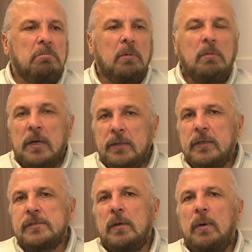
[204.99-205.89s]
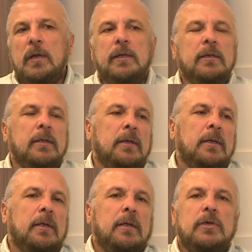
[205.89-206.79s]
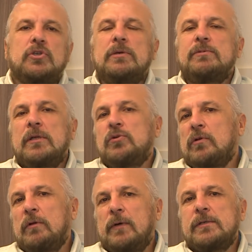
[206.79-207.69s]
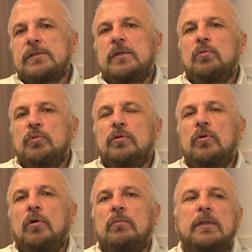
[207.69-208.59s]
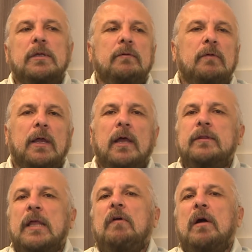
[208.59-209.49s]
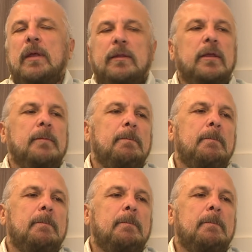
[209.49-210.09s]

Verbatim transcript: Ama baktık ki sabahleyin hiç kimsenin çok da fazlasıyla umurunda olmadı ve hayat devam etti.